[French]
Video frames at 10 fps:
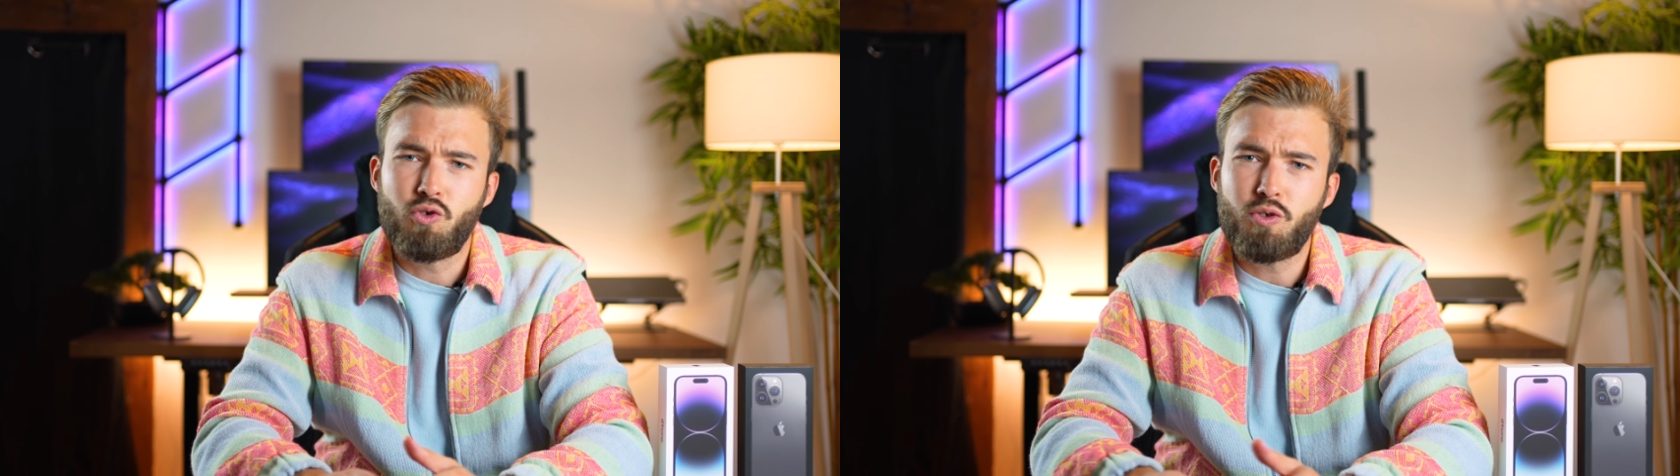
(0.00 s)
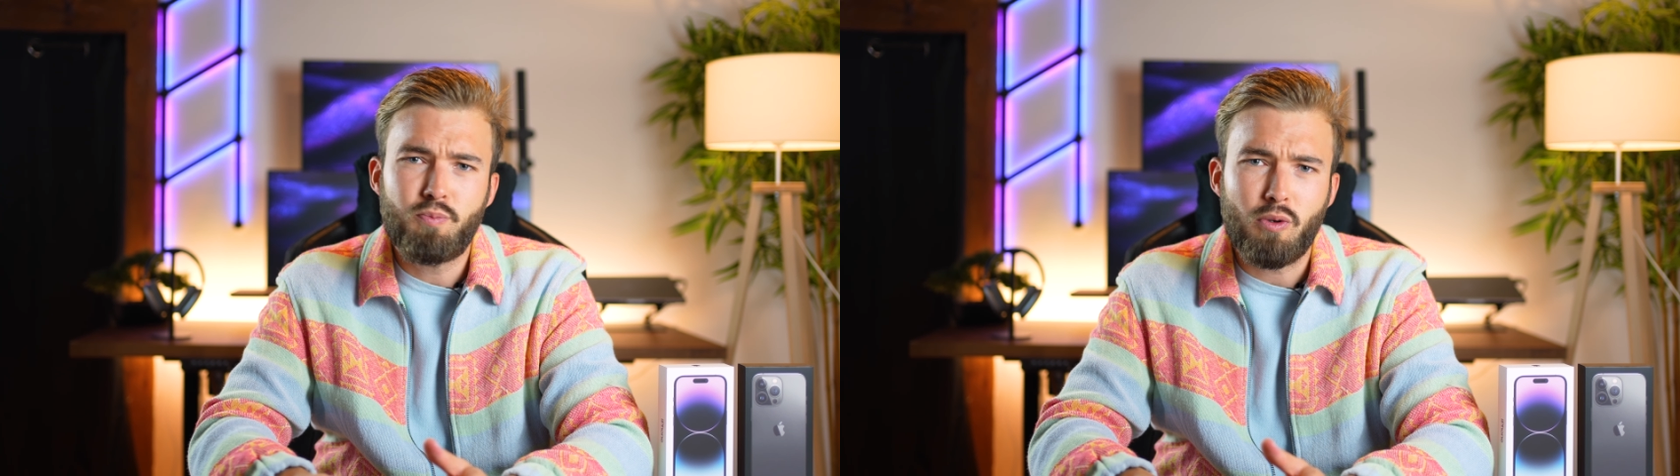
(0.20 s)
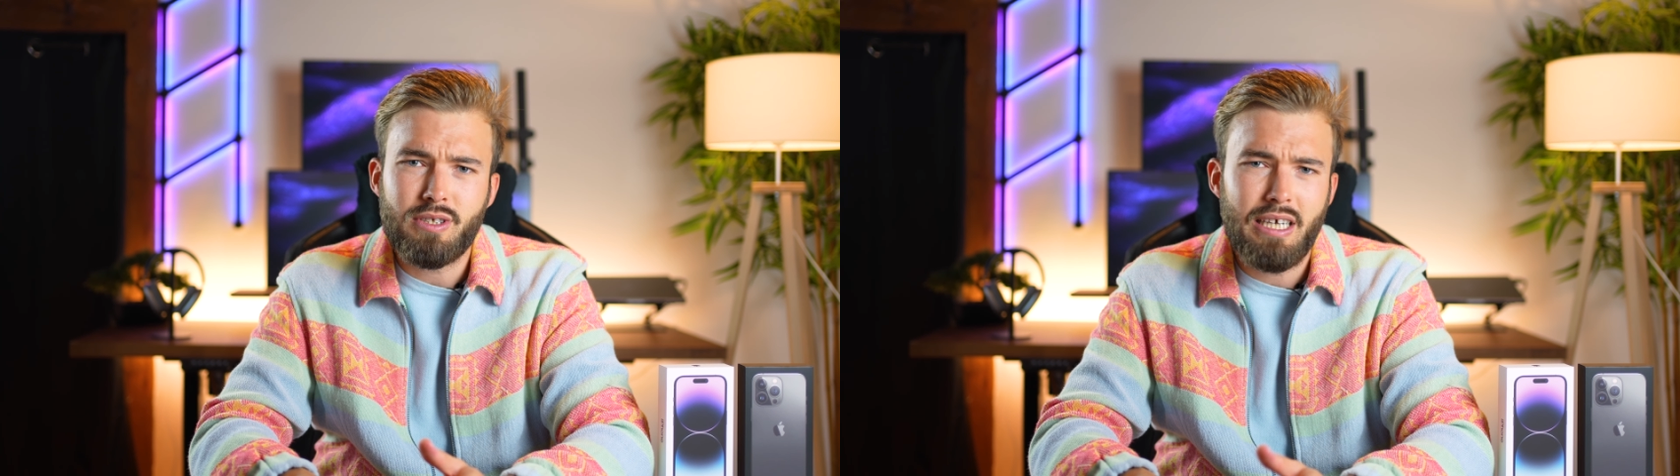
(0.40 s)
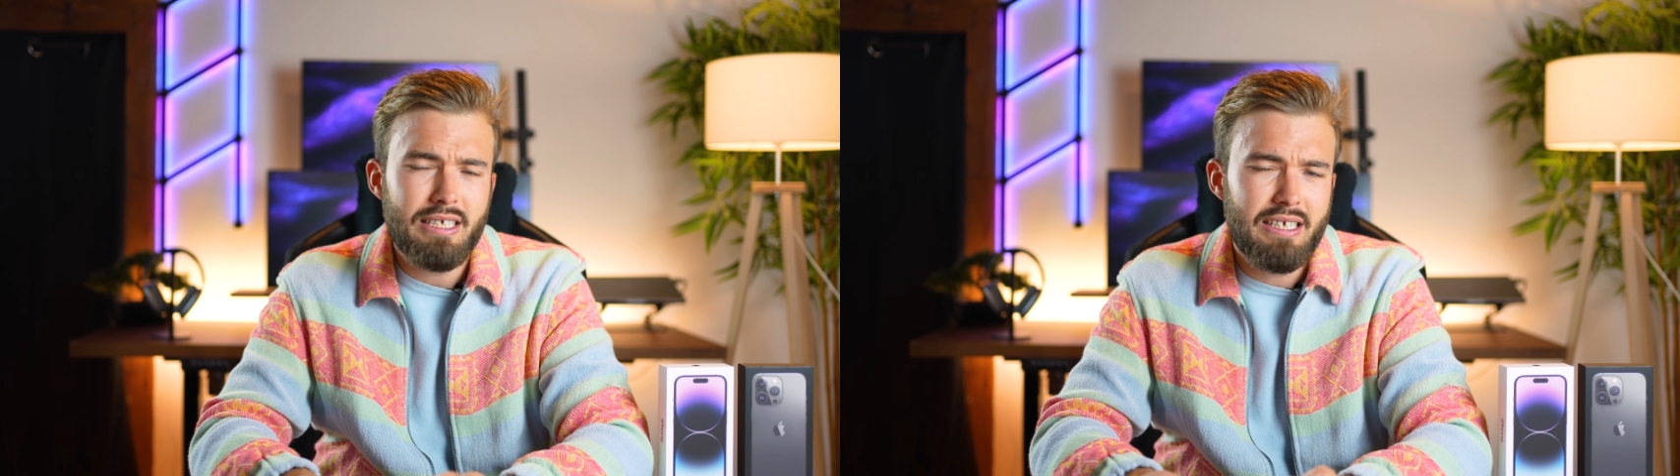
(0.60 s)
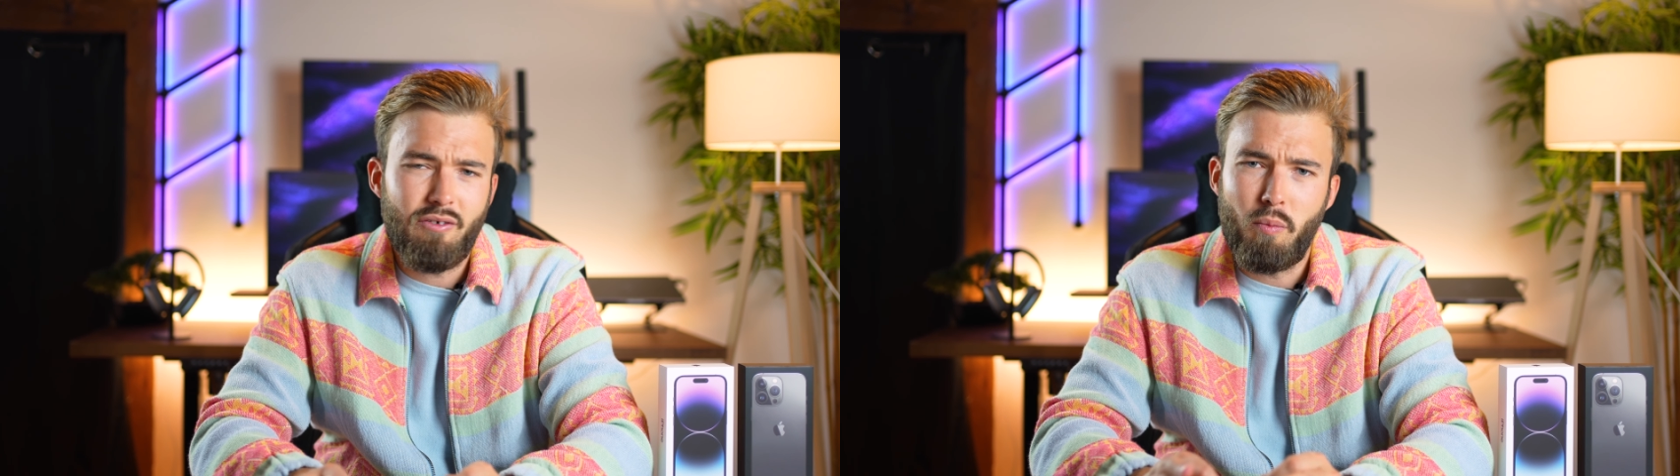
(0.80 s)
Juste pour
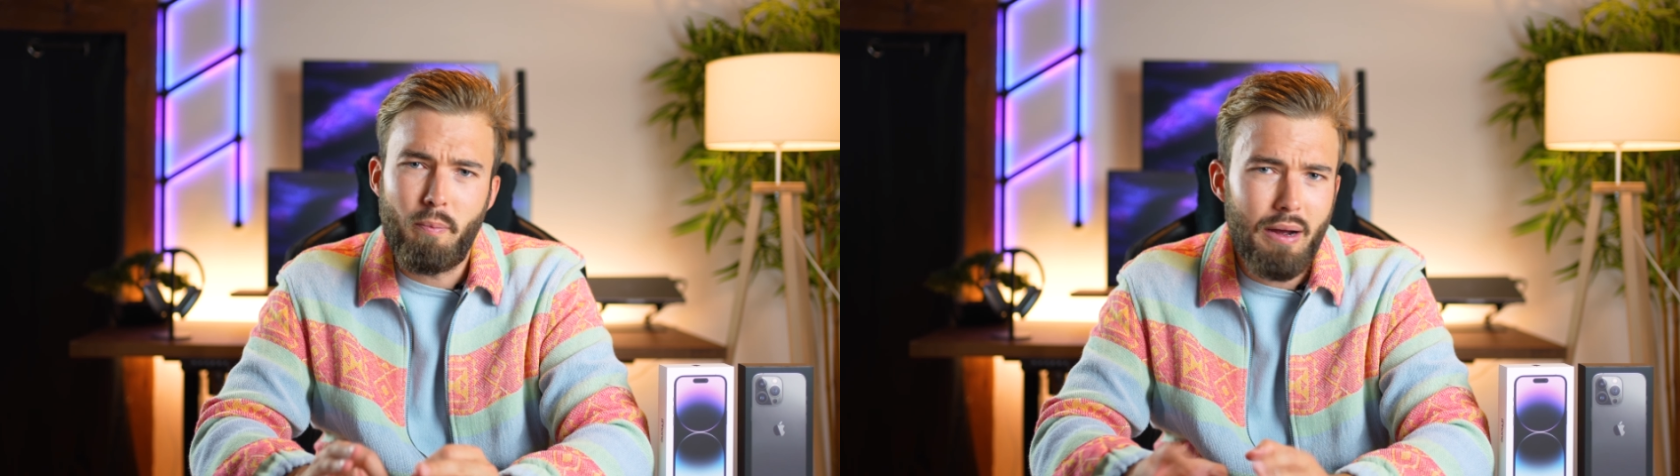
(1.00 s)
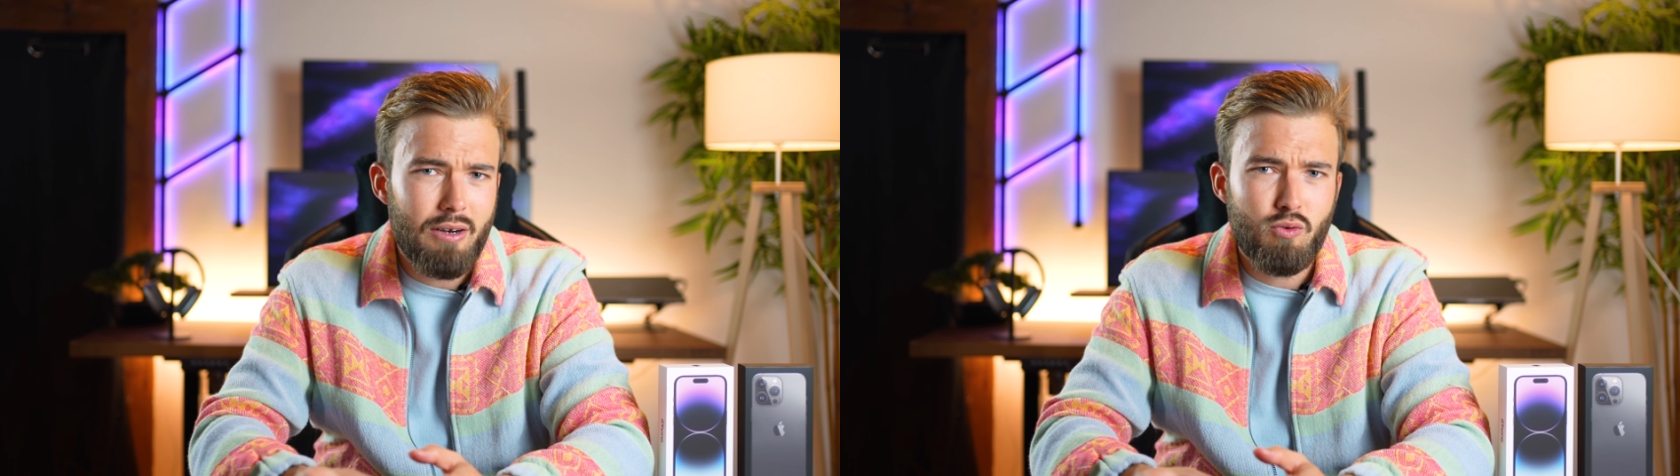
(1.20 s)
ça, ça vaut pas le